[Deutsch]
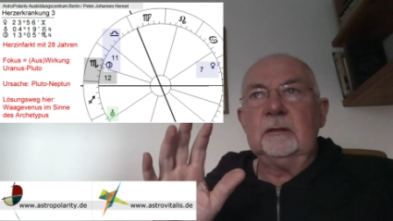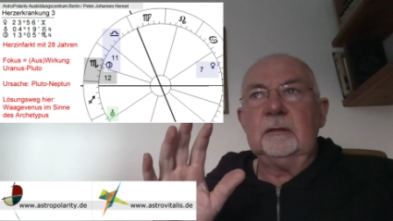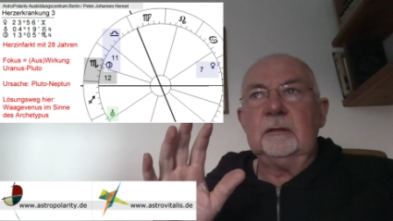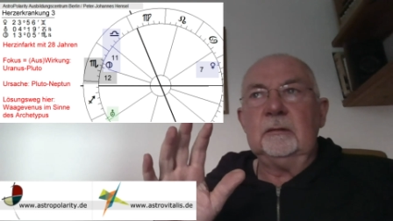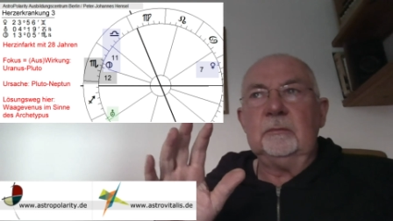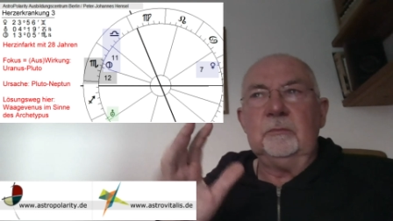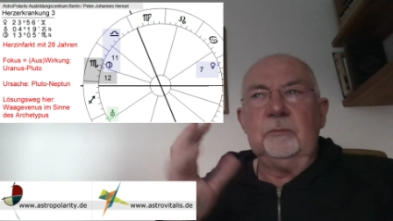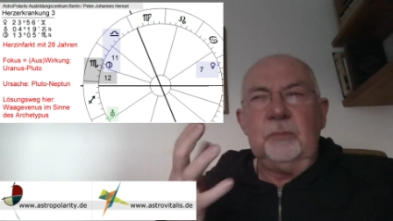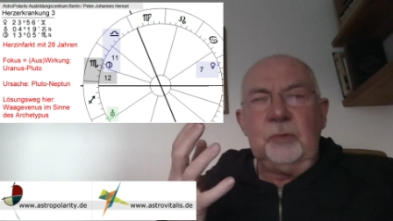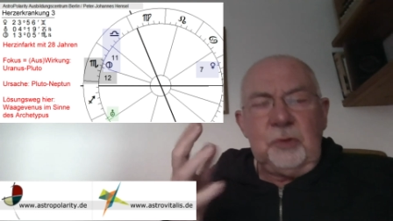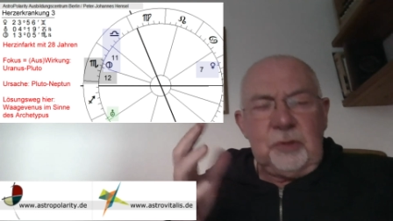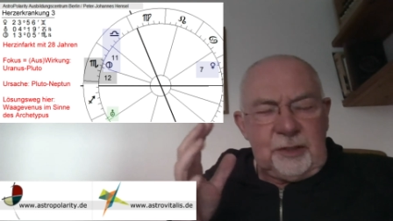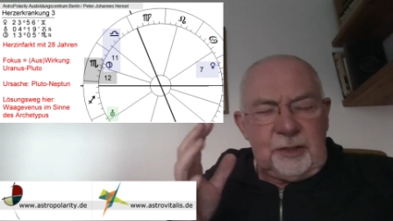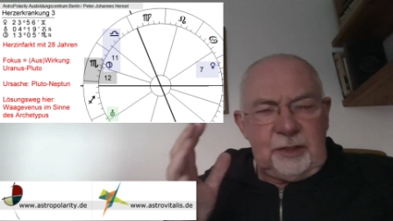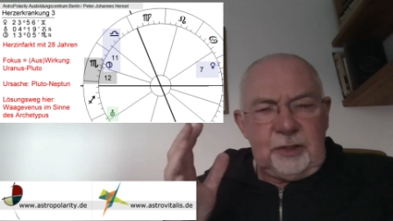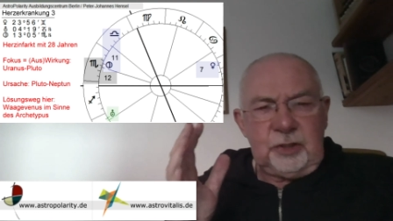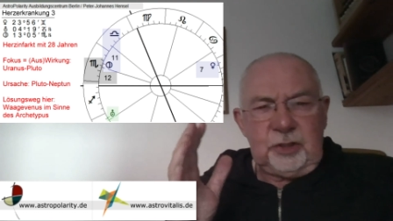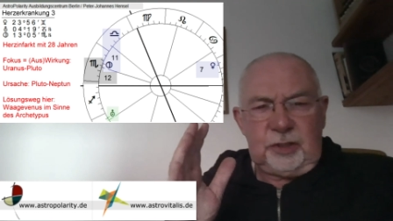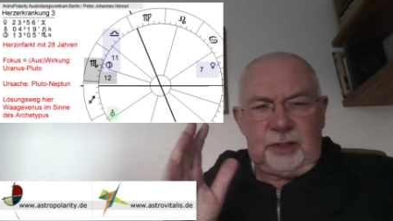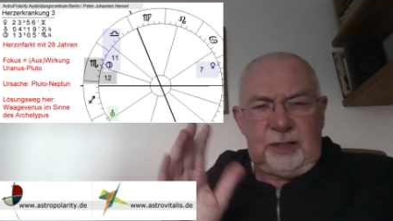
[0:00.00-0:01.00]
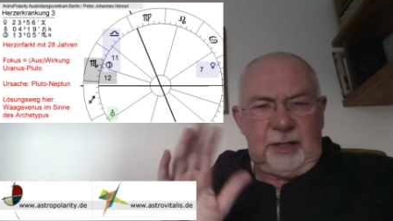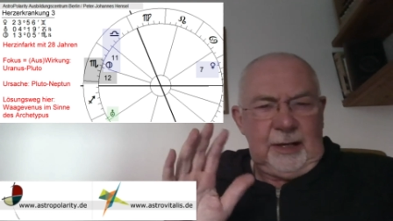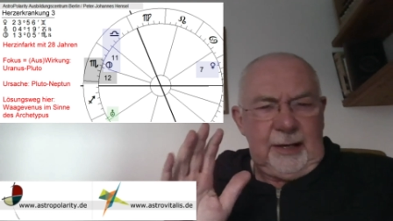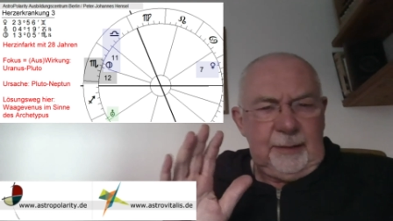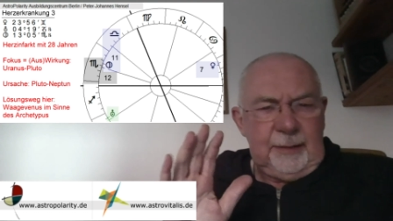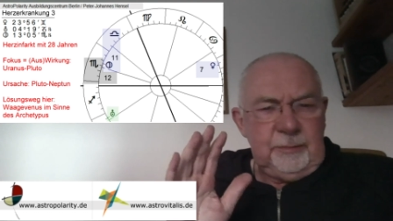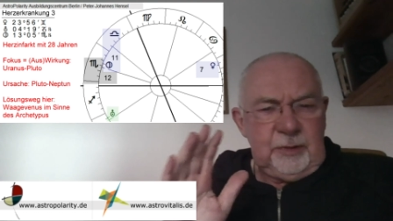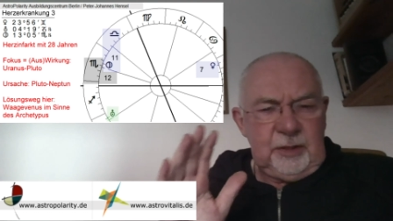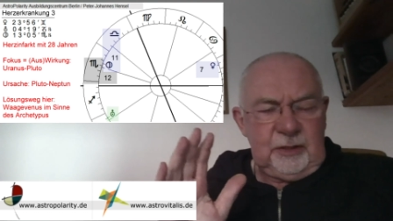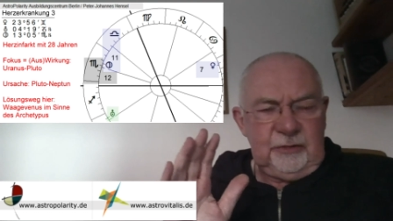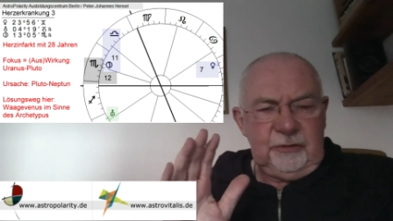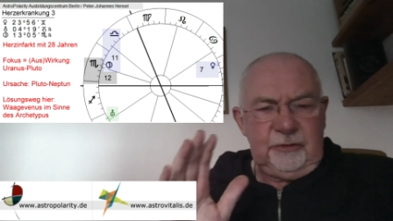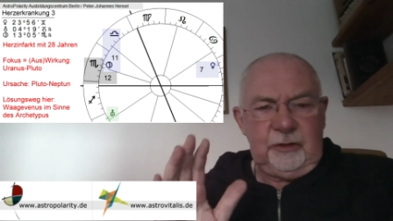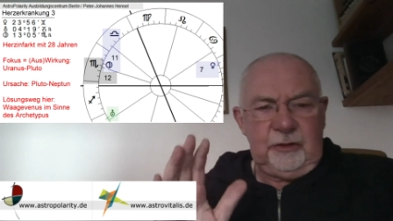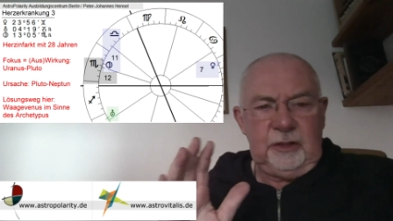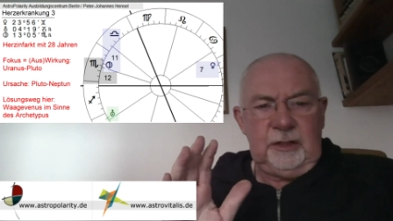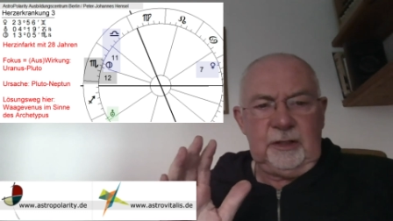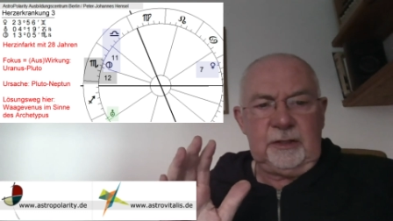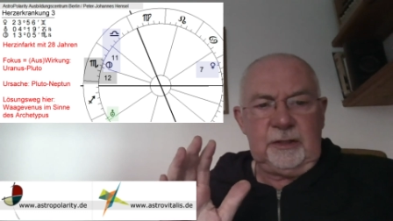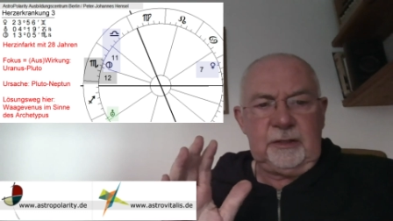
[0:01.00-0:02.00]
mystisch
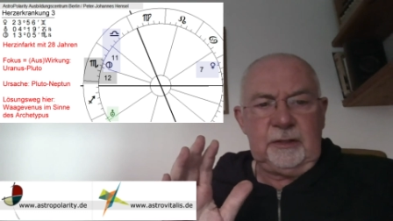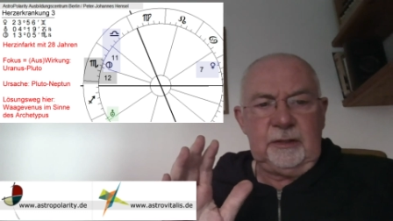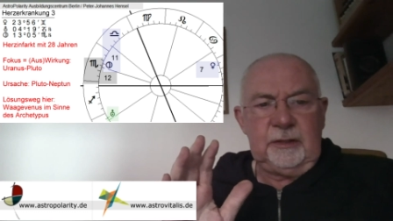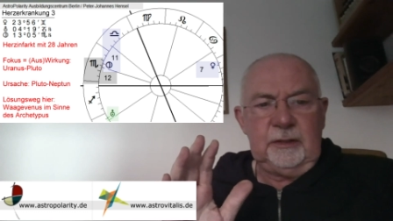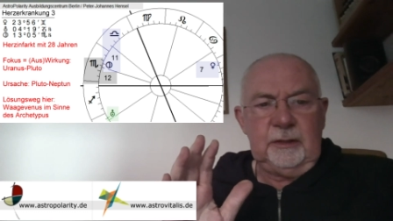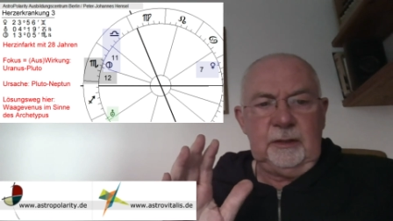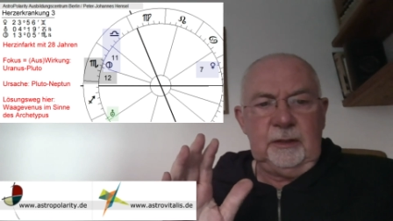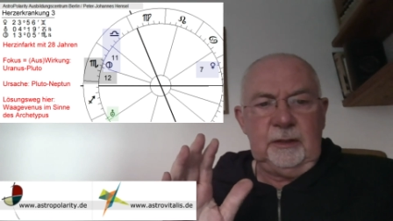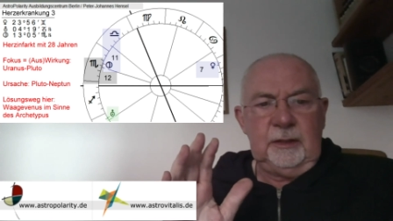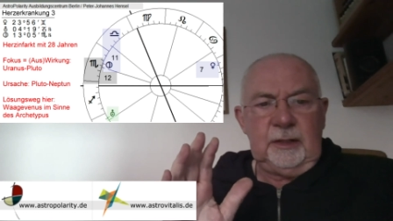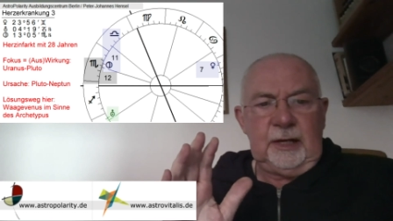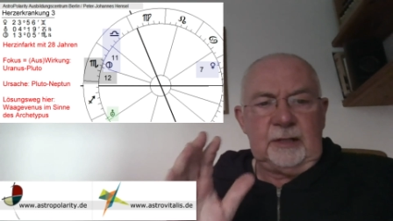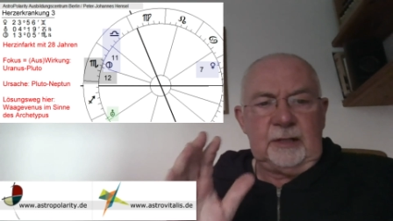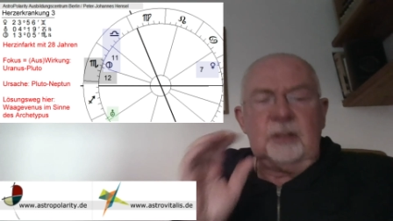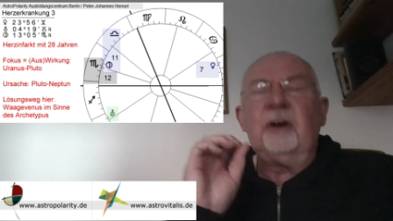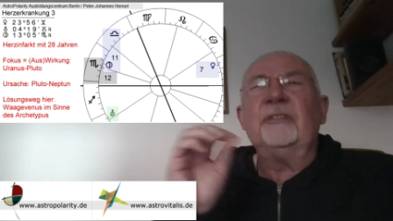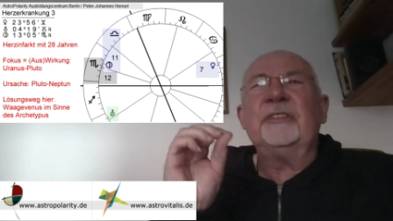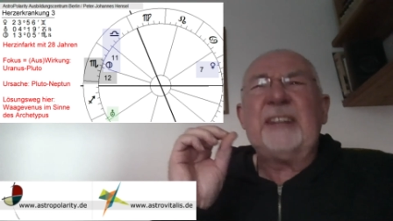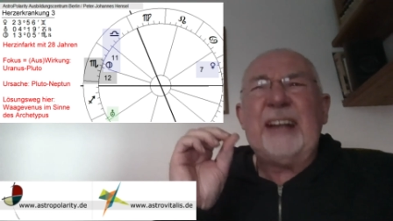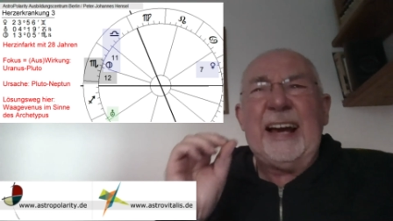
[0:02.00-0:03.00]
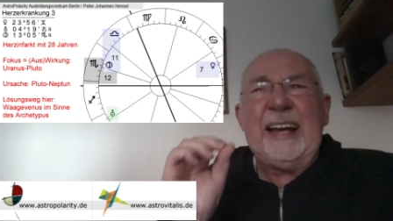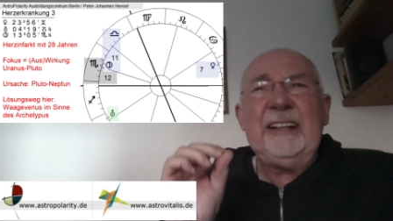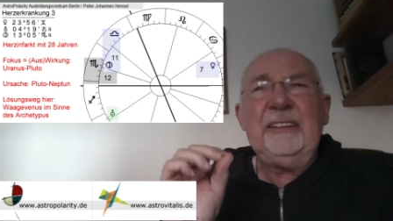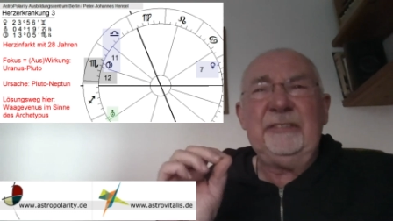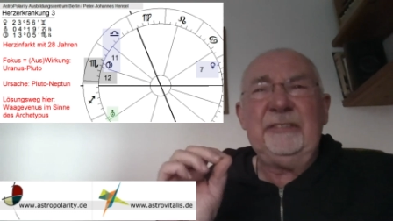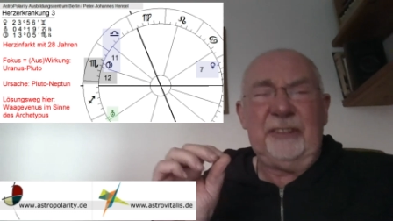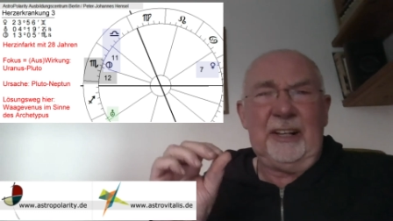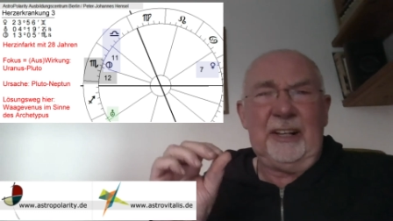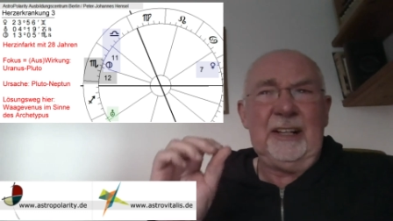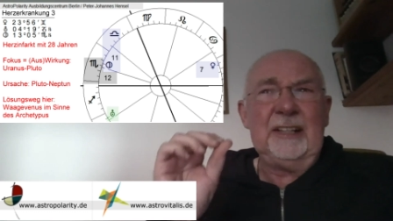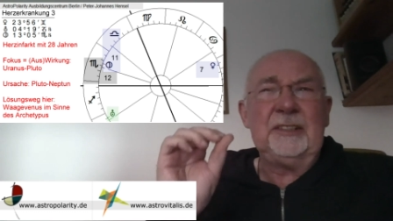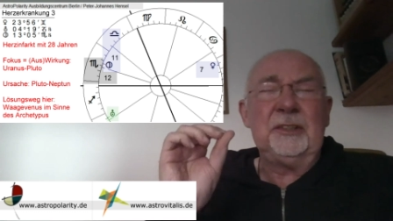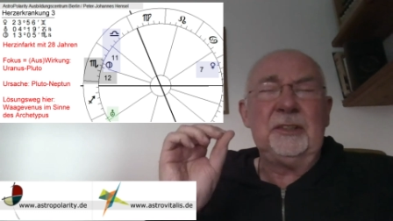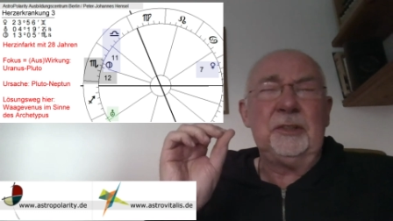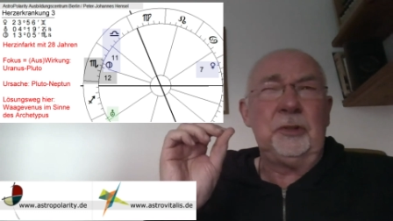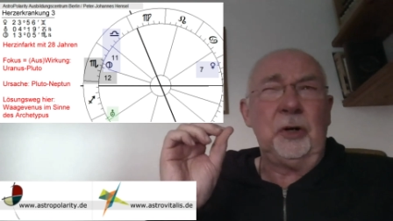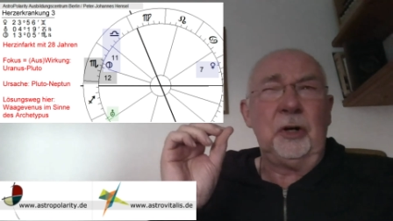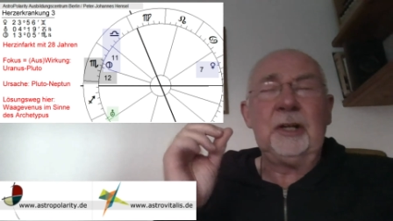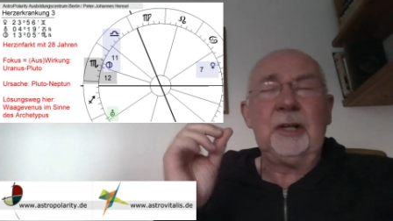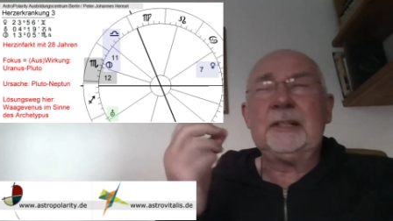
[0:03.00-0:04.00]
geheimnisvolles, also auf keinen Fall
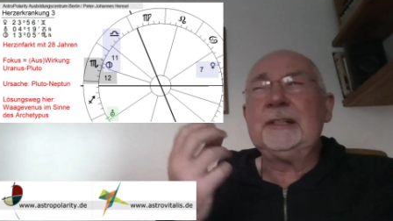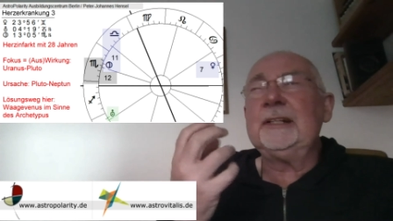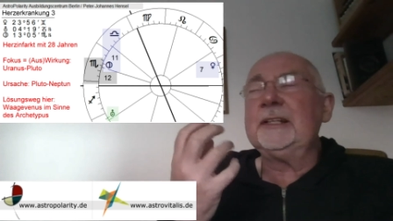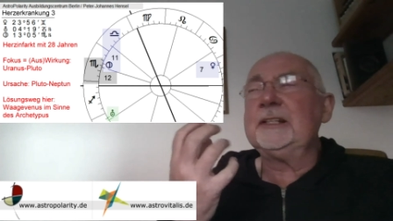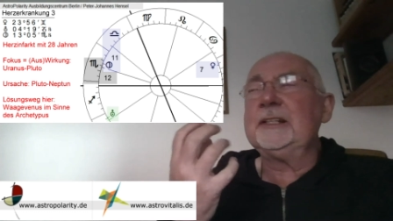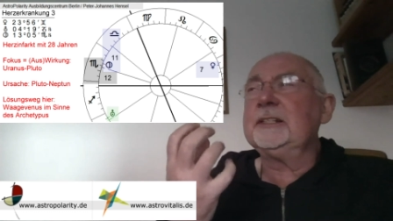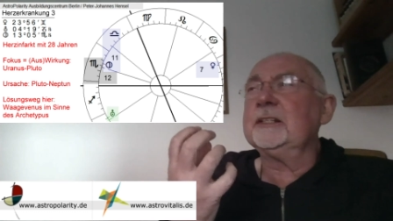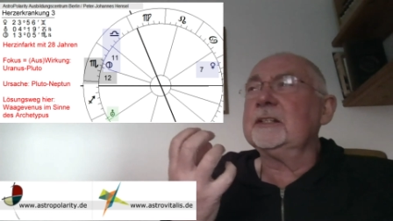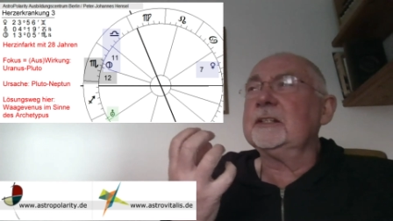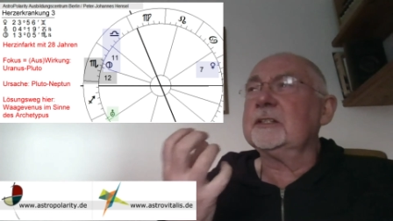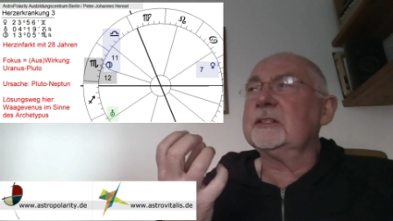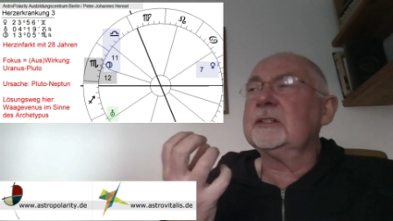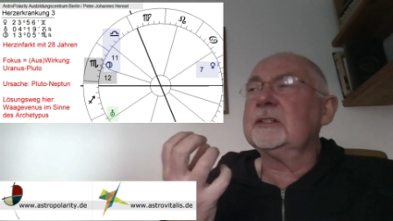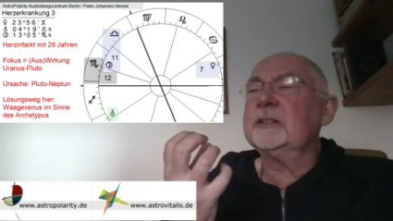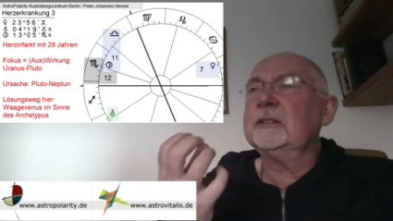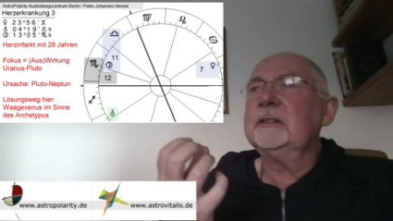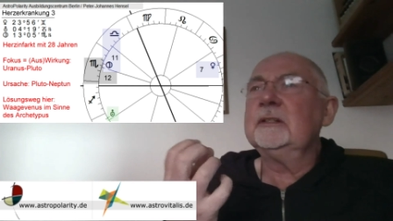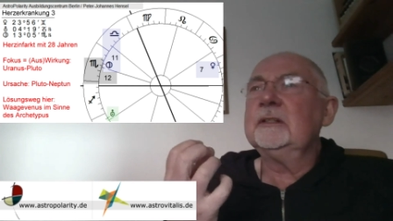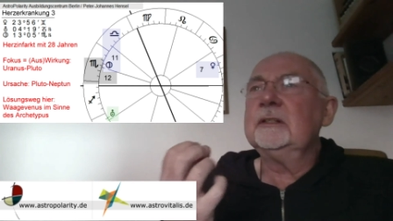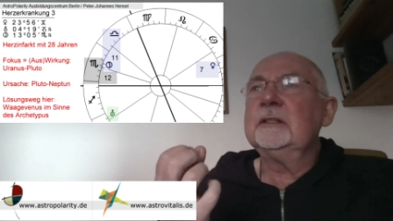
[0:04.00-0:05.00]
deutliches